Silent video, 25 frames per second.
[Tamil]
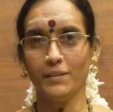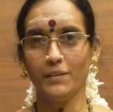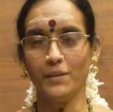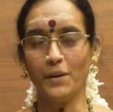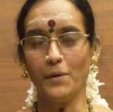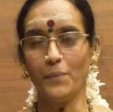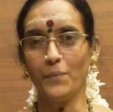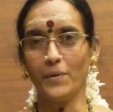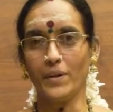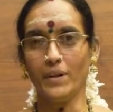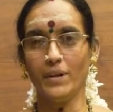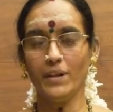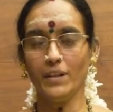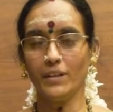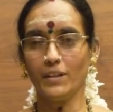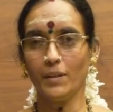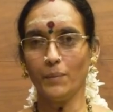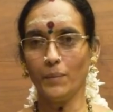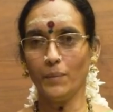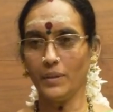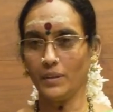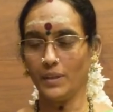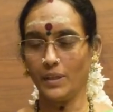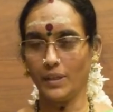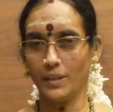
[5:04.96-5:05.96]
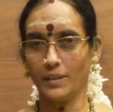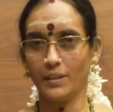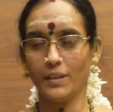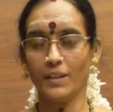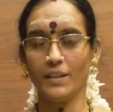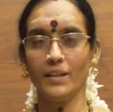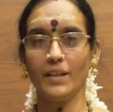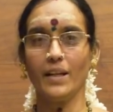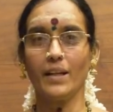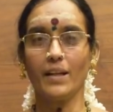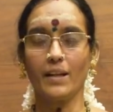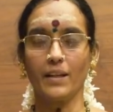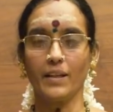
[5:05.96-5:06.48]
அப்படின்னு அந்த தட
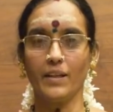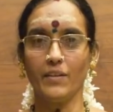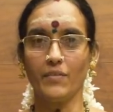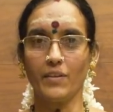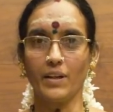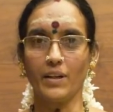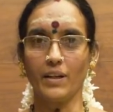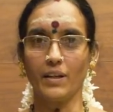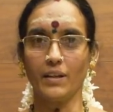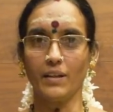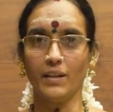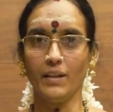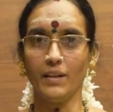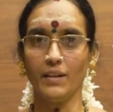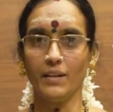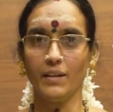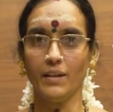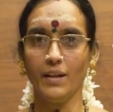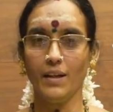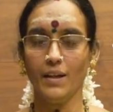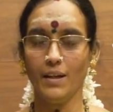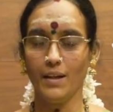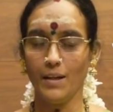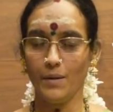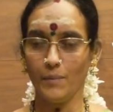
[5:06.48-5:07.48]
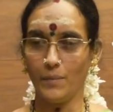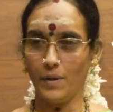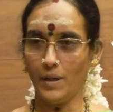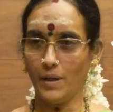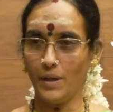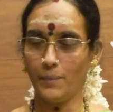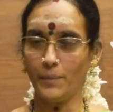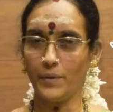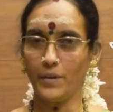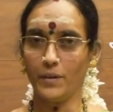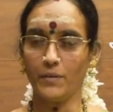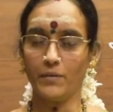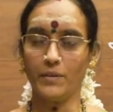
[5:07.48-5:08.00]
தடதடன்னு இறங்கி வராங்க
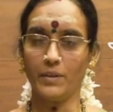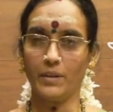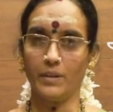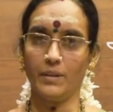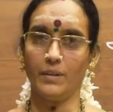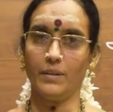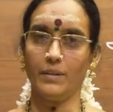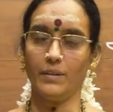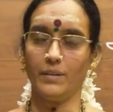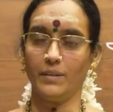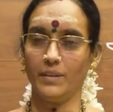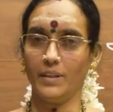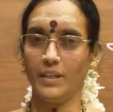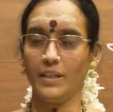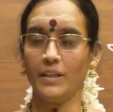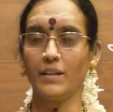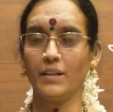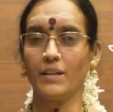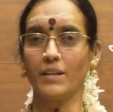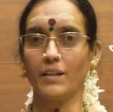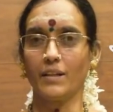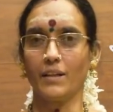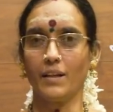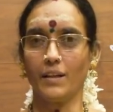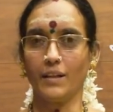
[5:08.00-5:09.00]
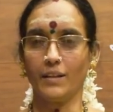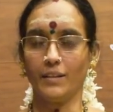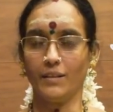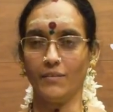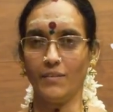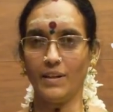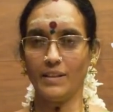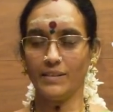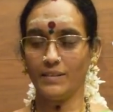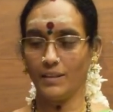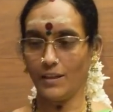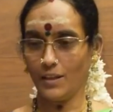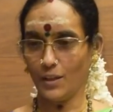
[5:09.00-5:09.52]
மகாபிரிவர் நின்றுருக்கார் அந்த
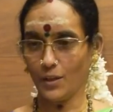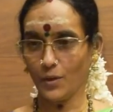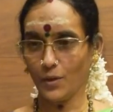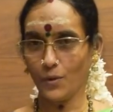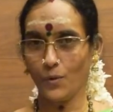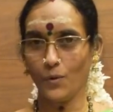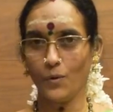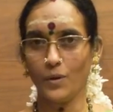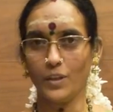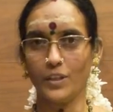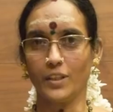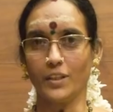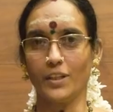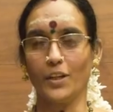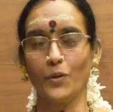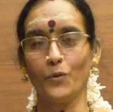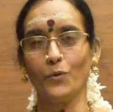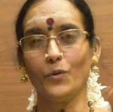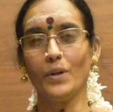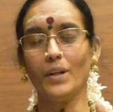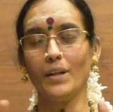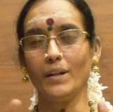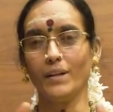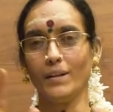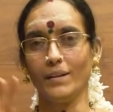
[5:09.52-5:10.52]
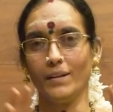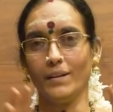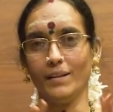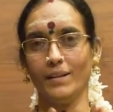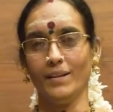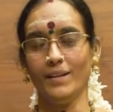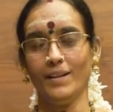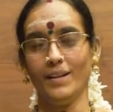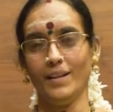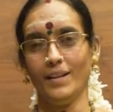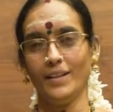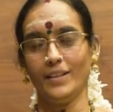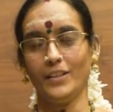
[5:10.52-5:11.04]
வாசலில் கோலத்துக்கு நடுவில்
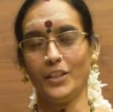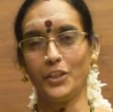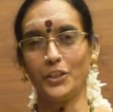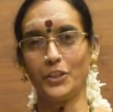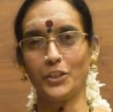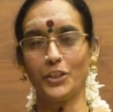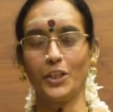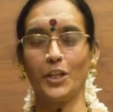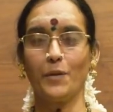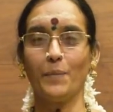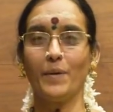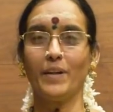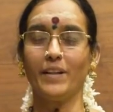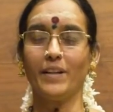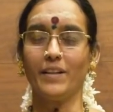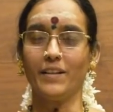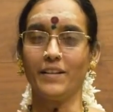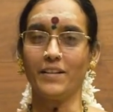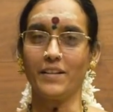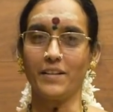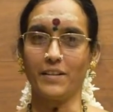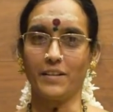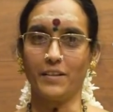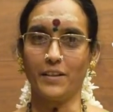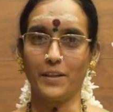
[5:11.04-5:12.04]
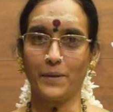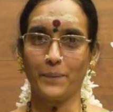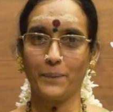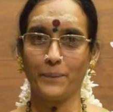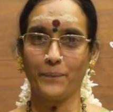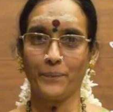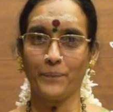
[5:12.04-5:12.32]
திக்ஷணியமாக நின்றுருக்கார்